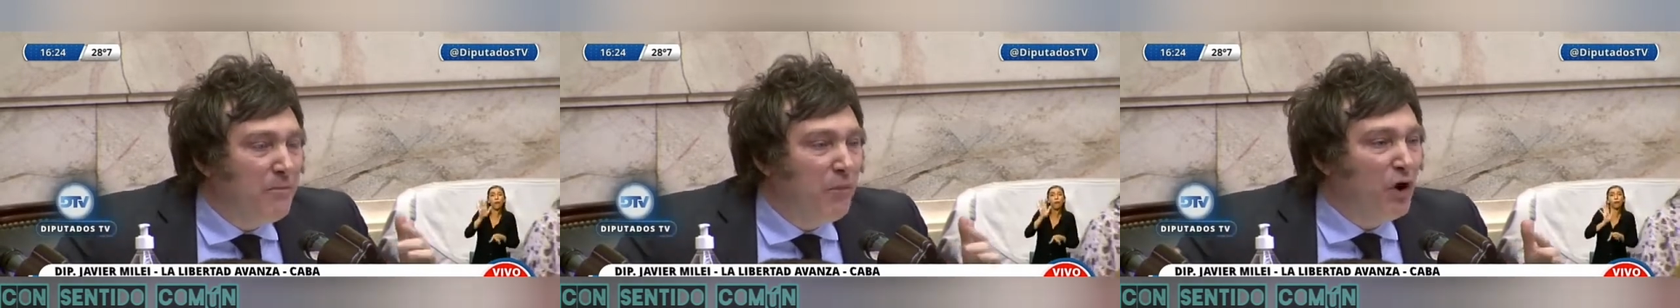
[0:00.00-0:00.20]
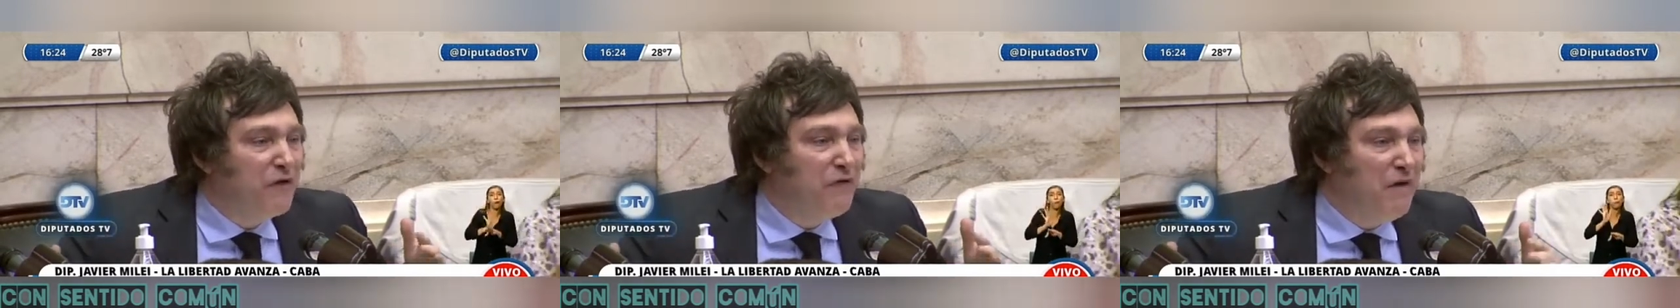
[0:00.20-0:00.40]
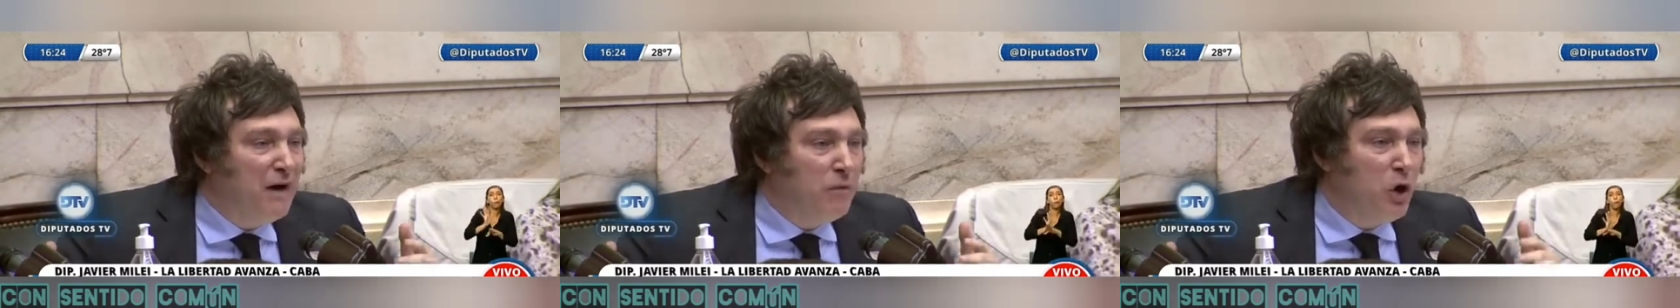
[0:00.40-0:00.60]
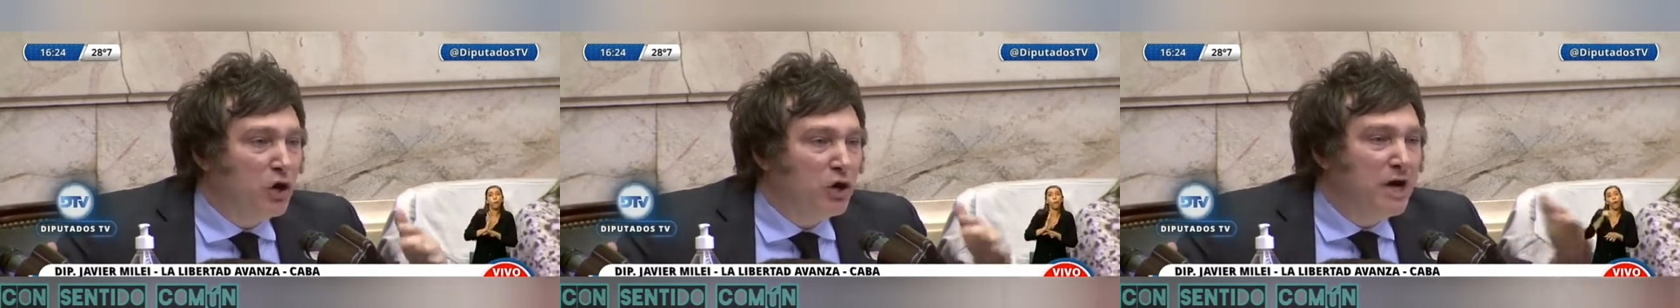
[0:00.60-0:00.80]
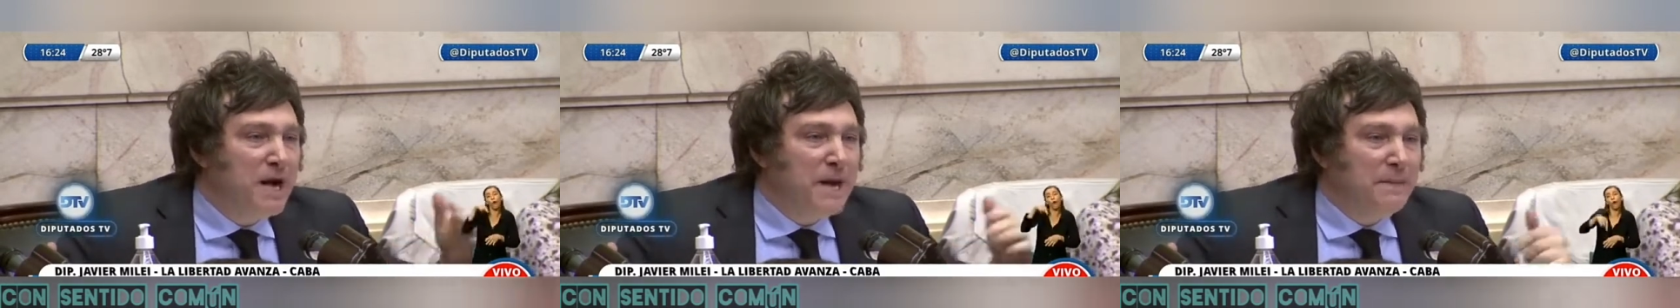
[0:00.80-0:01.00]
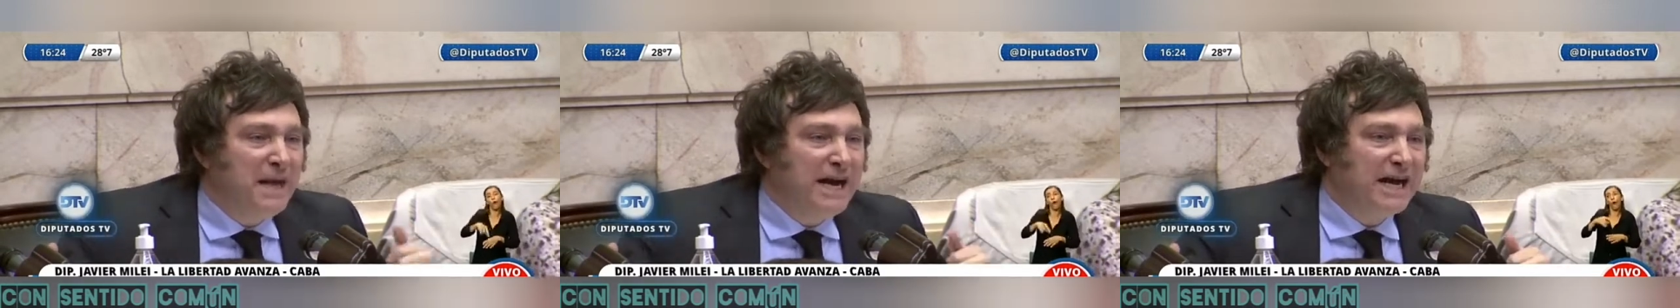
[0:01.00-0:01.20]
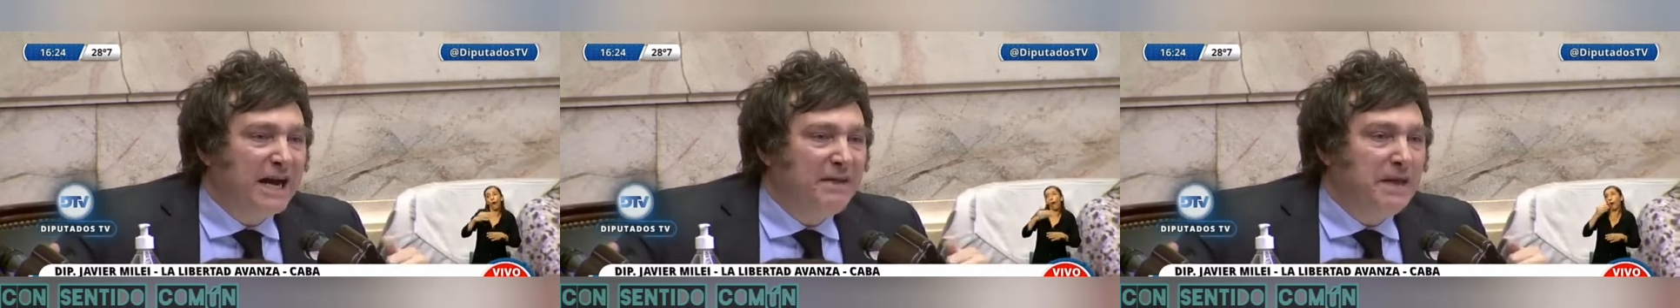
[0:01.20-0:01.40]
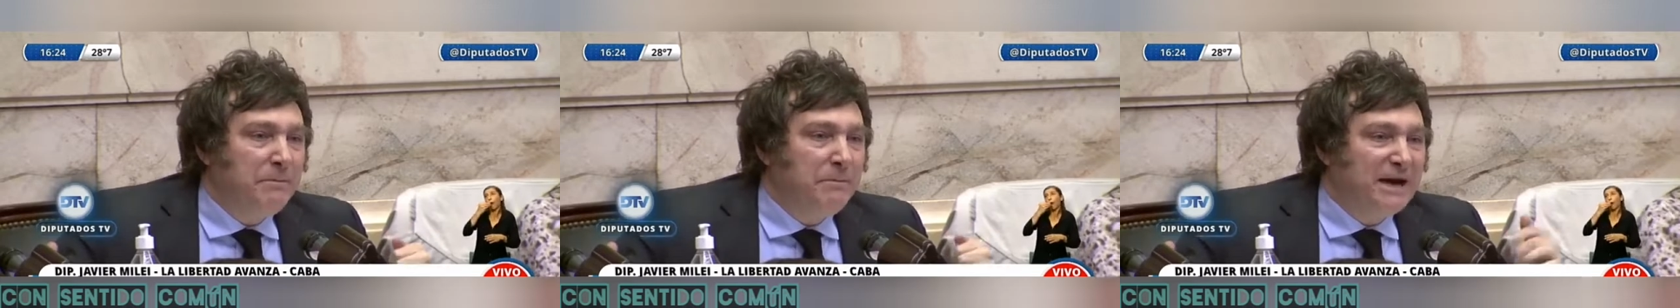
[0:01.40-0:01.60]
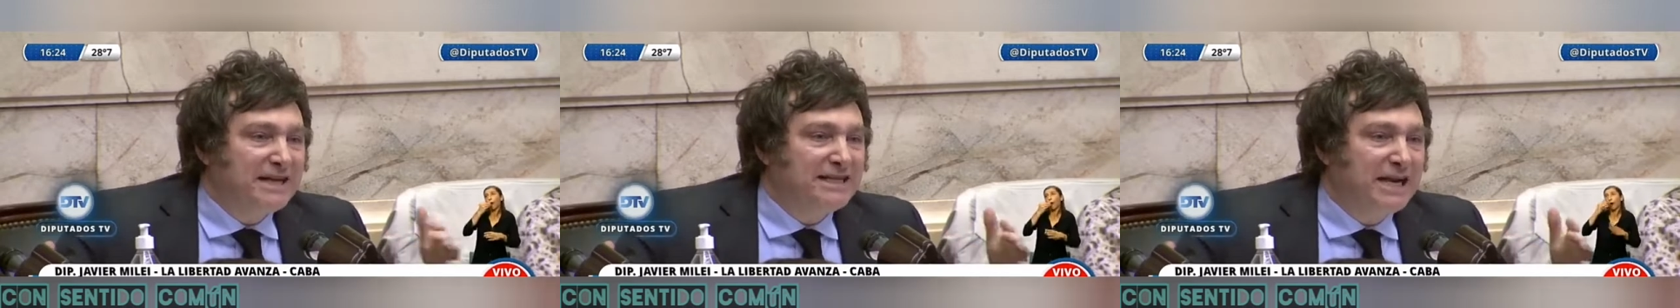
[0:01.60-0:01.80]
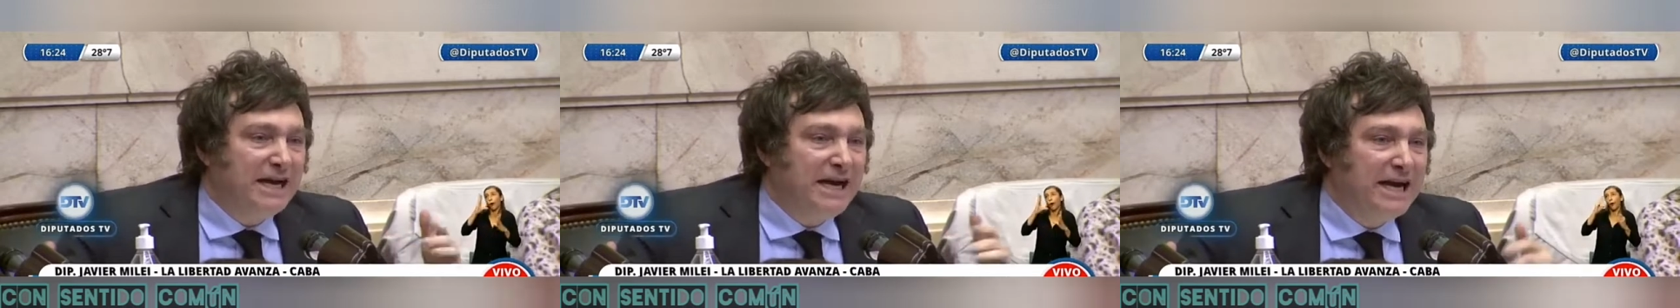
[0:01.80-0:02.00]
Por favor, dejen de
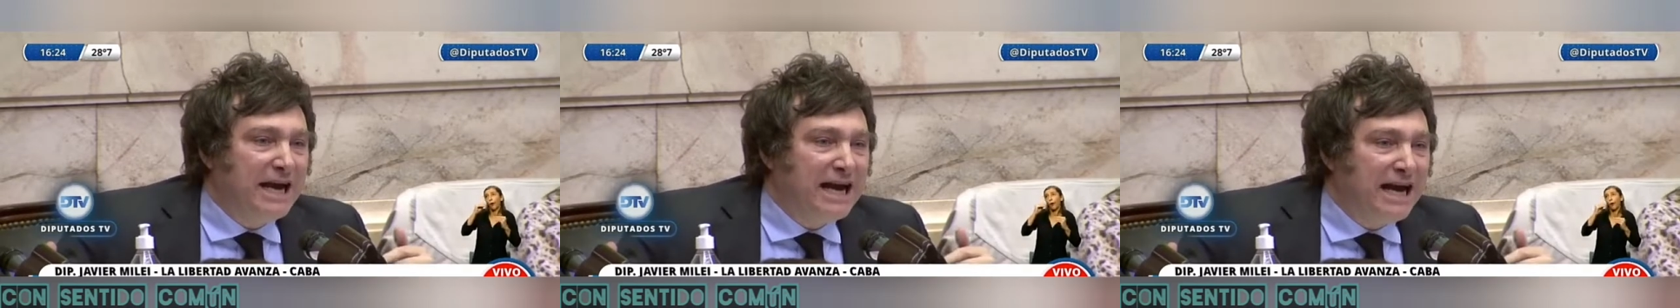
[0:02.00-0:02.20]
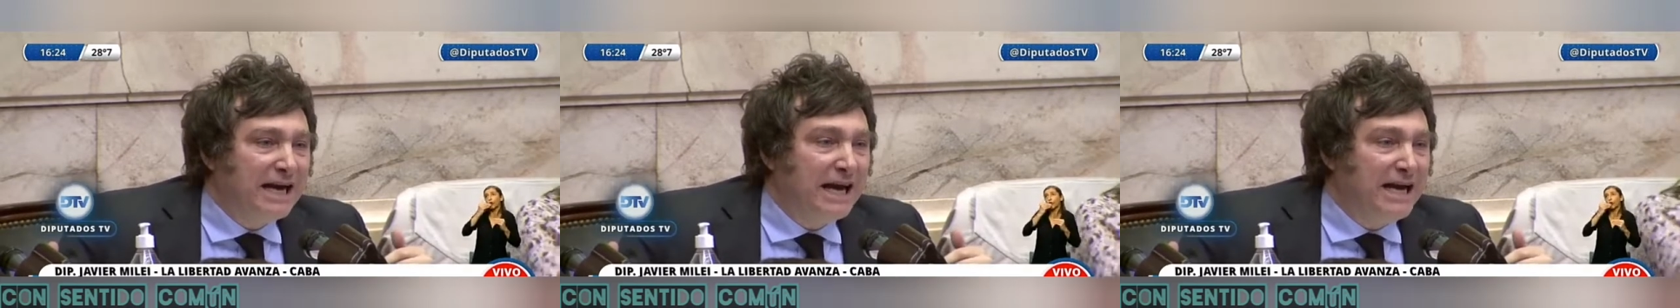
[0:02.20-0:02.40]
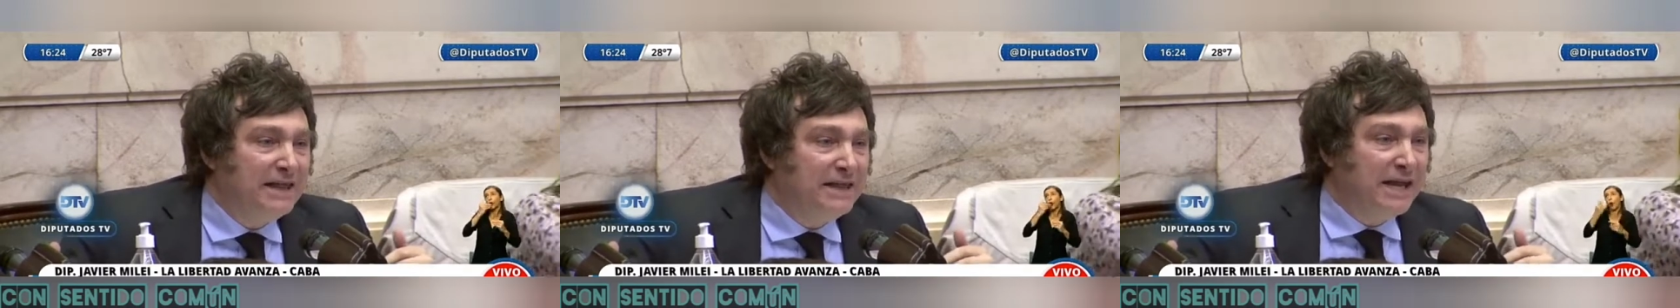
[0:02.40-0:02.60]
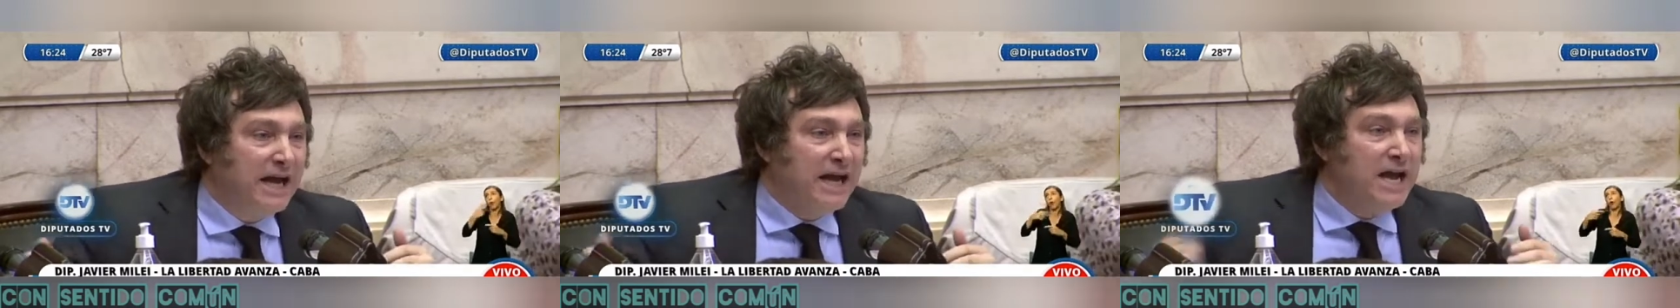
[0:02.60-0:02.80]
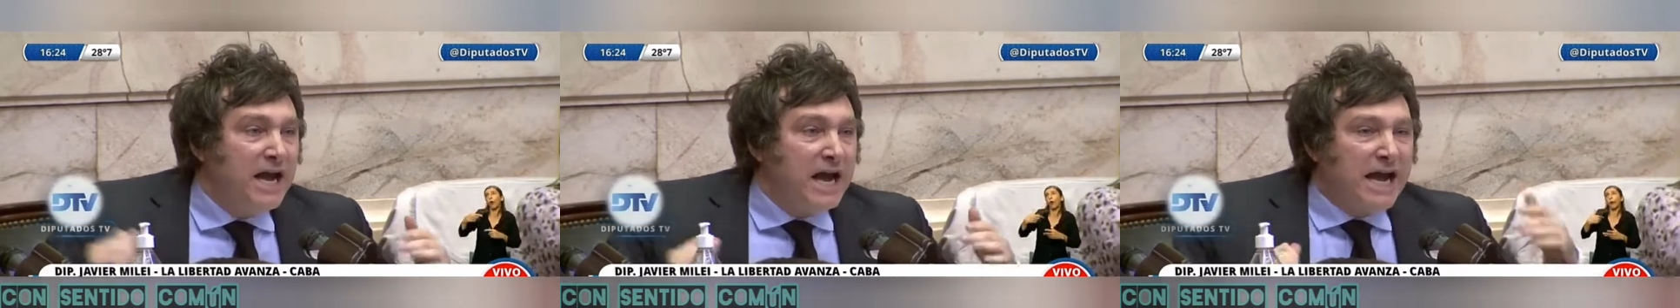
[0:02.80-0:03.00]
perseguir a la gente.